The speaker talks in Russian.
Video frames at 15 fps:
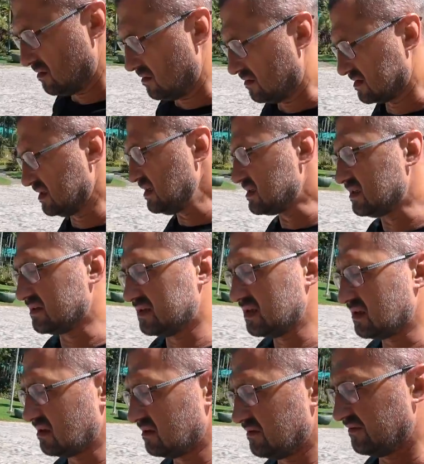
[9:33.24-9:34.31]
Знаете,
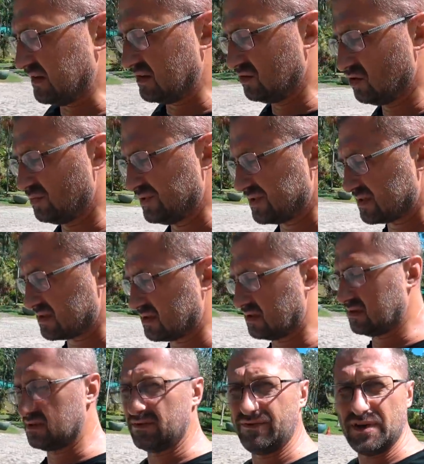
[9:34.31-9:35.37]
где-то в одном из
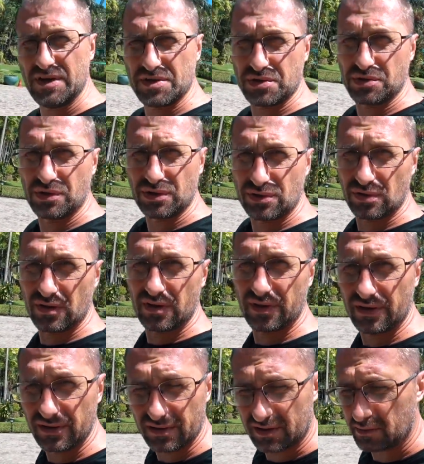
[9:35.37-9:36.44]
э, видео, то ли
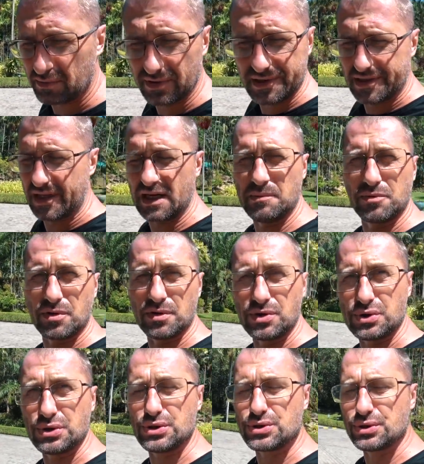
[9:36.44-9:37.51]
это был стрим, то ли
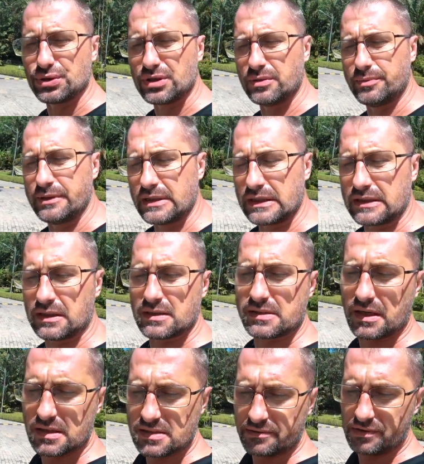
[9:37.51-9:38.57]
еще что-то, мы как-то
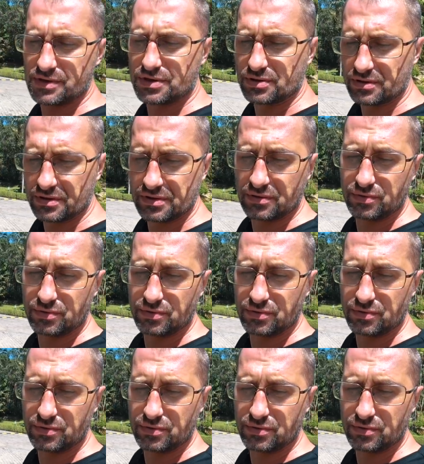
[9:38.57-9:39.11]
рассказывали, что,